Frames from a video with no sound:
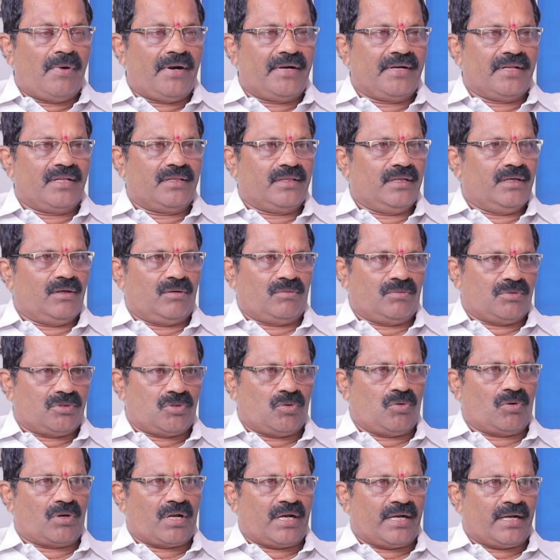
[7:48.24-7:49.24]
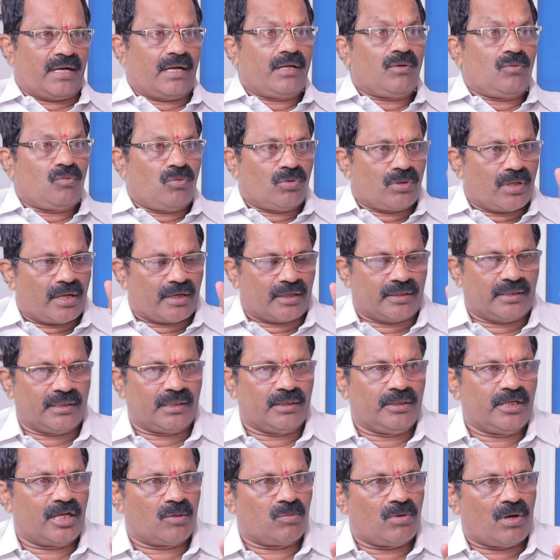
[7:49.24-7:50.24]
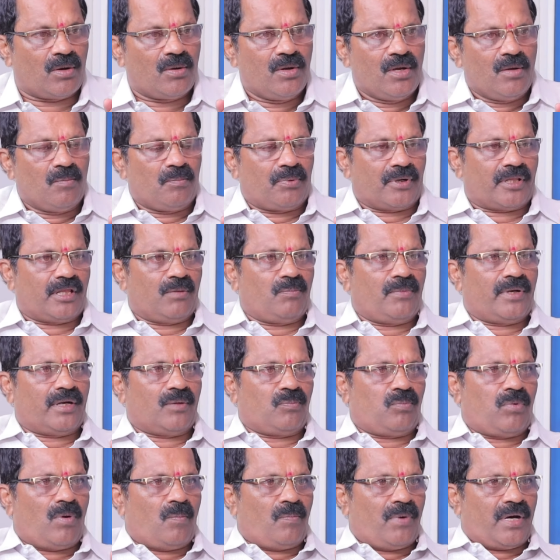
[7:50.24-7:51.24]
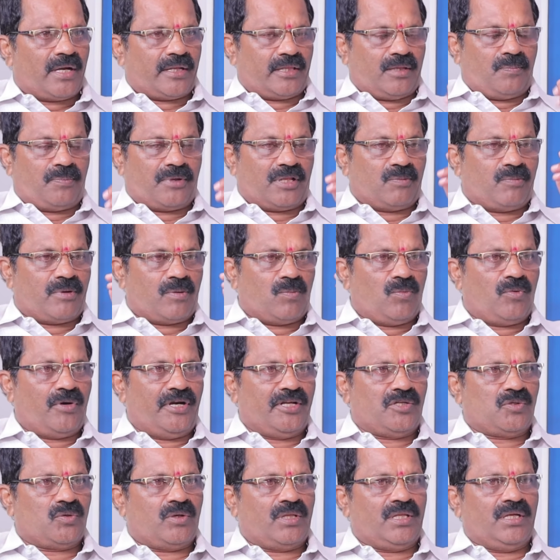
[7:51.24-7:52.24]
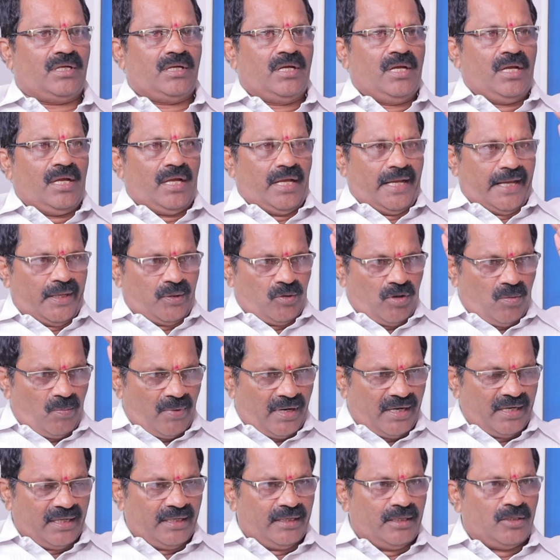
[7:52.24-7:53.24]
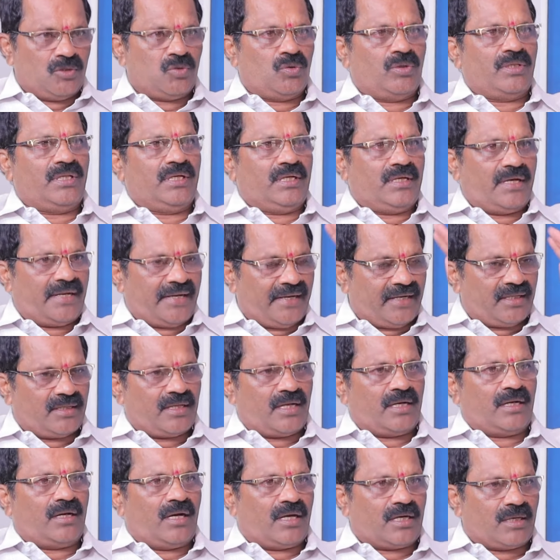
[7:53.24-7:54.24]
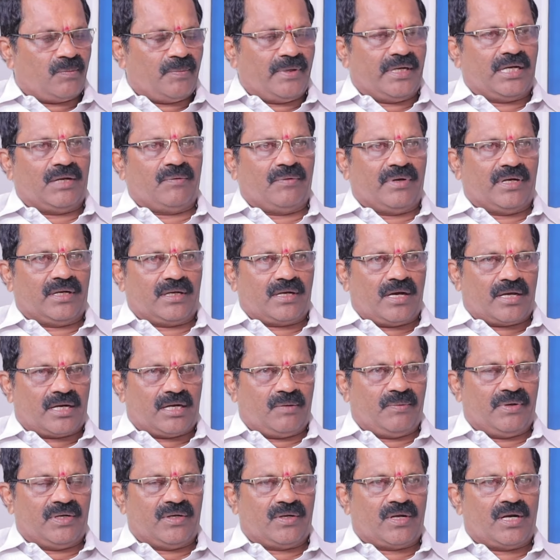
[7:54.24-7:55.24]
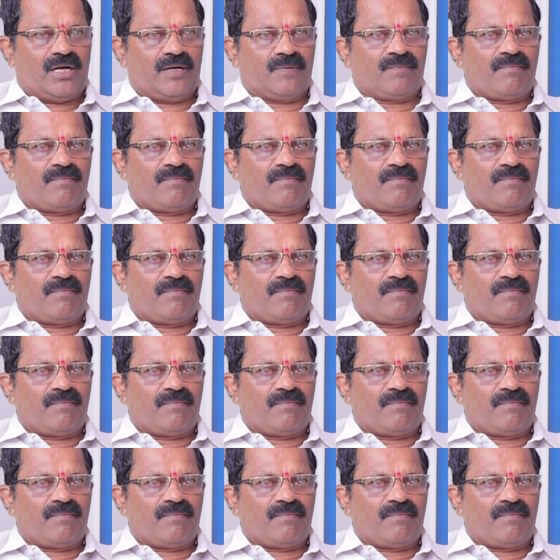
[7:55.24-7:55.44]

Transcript: மாடுன்னு அவங்க உதாரணத்துக்கு எரும பிரதமர் பாரத பிரதமர் மோடி சொன்னது எரும மாடு என்று சொன்னது கரெக்டு தான் காரணம் என்னவென்று காரணம் என்றால்